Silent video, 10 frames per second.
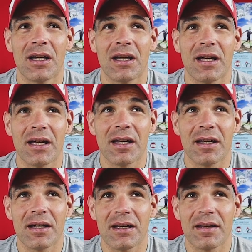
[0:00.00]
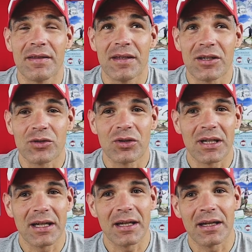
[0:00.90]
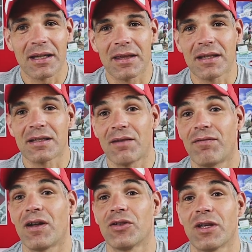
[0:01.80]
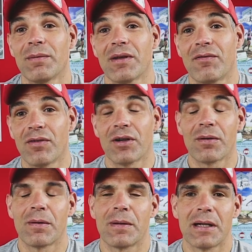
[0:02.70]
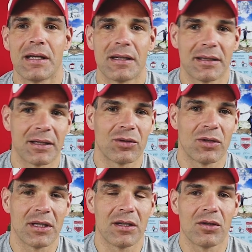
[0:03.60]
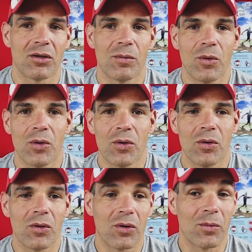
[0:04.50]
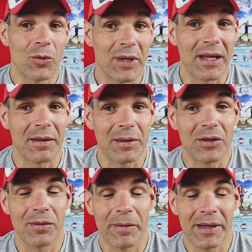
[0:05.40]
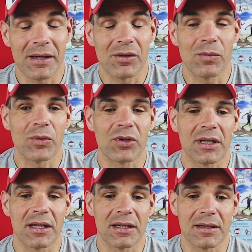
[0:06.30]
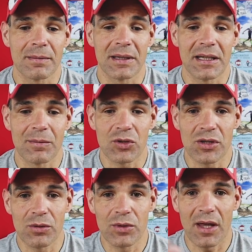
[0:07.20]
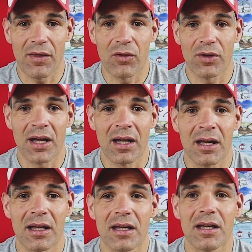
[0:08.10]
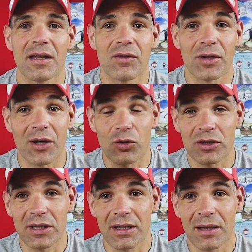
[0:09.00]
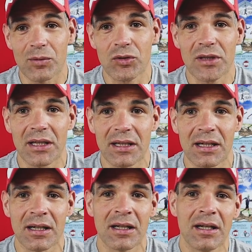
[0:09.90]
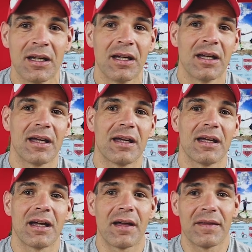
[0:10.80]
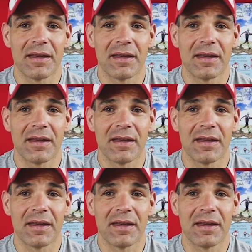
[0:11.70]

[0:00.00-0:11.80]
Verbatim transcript: Eh, cierto que quizás el fallo también fue no beber tanto líquido como, como hubiera debido beber, ¿no? Porque veníamos de una zona, zona norte de la montaña, eh,